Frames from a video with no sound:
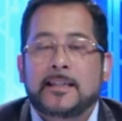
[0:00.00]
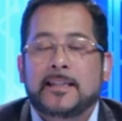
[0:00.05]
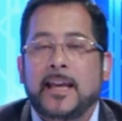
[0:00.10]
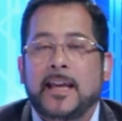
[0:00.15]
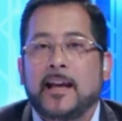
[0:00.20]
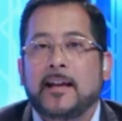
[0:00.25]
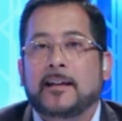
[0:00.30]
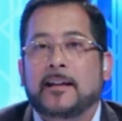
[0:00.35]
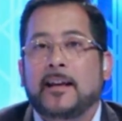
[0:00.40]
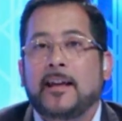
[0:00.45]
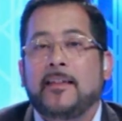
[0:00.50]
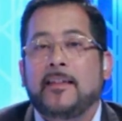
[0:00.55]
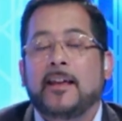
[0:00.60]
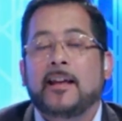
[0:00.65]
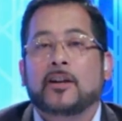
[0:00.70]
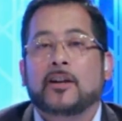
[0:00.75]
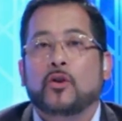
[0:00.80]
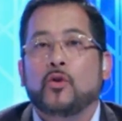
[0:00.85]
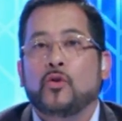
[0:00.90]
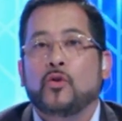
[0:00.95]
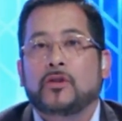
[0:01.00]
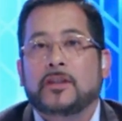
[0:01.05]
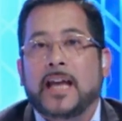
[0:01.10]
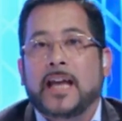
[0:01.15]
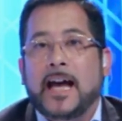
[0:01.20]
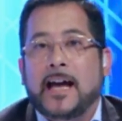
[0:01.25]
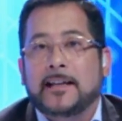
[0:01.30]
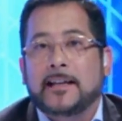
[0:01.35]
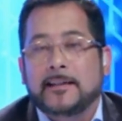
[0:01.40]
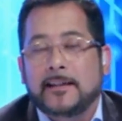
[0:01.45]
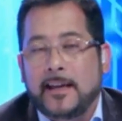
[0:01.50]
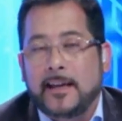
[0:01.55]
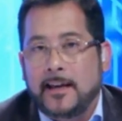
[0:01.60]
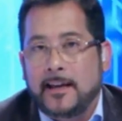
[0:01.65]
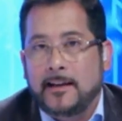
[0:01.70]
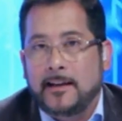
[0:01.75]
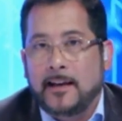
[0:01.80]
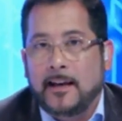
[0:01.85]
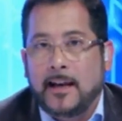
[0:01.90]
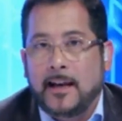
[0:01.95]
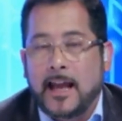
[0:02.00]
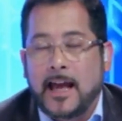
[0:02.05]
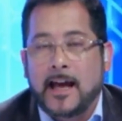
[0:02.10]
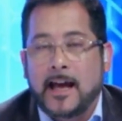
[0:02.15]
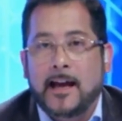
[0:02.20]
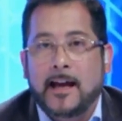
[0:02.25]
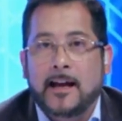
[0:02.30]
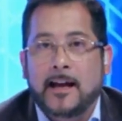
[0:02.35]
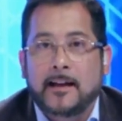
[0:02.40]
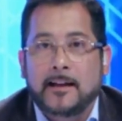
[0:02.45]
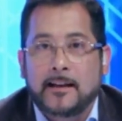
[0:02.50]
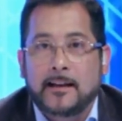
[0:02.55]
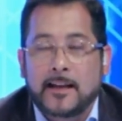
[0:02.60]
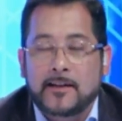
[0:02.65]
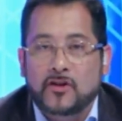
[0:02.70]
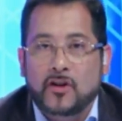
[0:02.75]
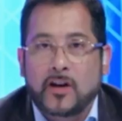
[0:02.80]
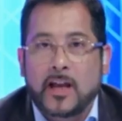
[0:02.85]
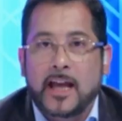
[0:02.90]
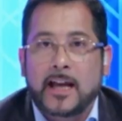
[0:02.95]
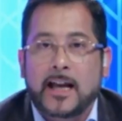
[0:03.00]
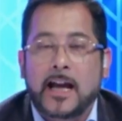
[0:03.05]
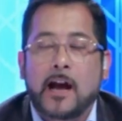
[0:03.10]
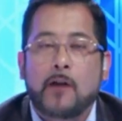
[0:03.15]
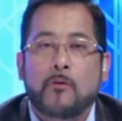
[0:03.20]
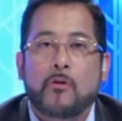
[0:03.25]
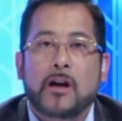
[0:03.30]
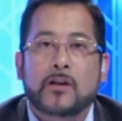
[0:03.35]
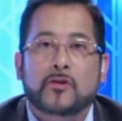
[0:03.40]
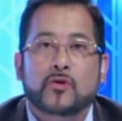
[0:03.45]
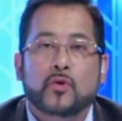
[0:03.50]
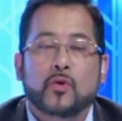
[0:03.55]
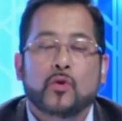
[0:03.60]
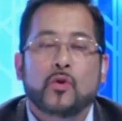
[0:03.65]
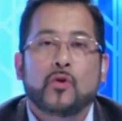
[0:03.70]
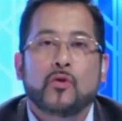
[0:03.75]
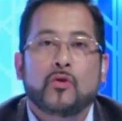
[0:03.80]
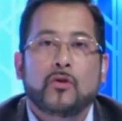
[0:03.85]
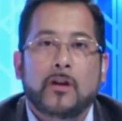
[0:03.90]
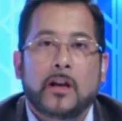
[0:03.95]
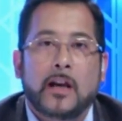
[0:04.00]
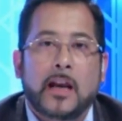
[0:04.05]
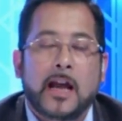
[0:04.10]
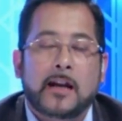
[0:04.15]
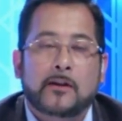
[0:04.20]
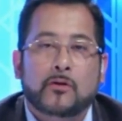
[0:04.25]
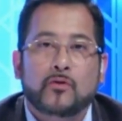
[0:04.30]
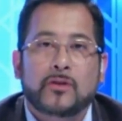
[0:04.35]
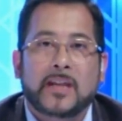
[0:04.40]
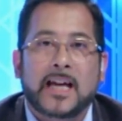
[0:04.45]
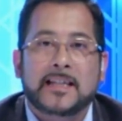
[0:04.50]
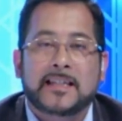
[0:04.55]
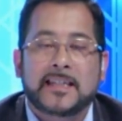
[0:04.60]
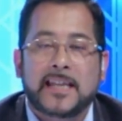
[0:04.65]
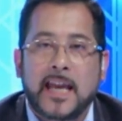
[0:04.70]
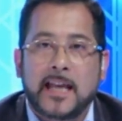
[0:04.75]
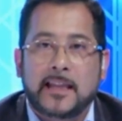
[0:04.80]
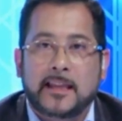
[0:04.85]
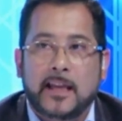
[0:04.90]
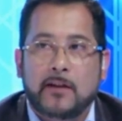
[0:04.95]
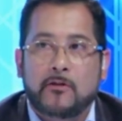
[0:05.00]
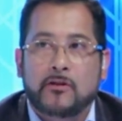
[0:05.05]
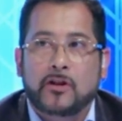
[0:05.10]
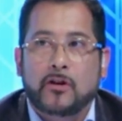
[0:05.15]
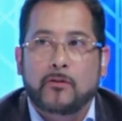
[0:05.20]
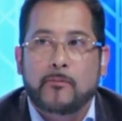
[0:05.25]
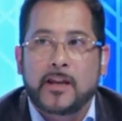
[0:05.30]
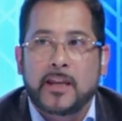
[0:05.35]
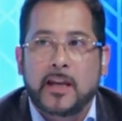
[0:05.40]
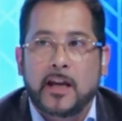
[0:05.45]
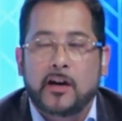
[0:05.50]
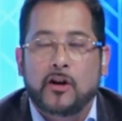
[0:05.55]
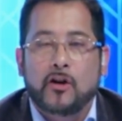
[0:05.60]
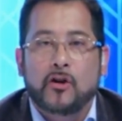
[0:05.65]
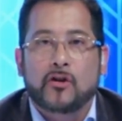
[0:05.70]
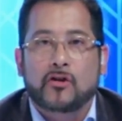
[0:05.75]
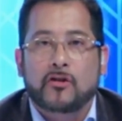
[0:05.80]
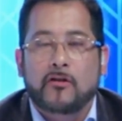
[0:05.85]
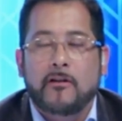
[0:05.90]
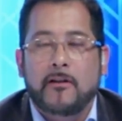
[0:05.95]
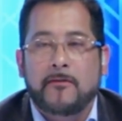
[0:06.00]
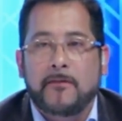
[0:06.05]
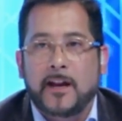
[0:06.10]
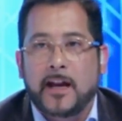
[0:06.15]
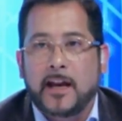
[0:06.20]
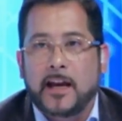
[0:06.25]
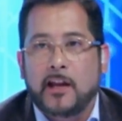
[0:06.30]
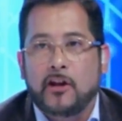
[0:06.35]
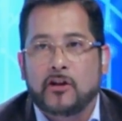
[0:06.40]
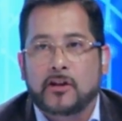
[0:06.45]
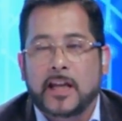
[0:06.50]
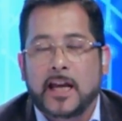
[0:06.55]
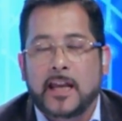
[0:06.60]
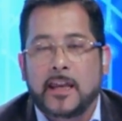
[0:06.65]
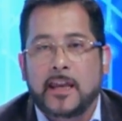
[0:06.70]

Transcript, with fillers: Cierre de rutas en la, en la, zona de Caguazú, en la ruta 7. Nuestro compañero Robert Figueredo está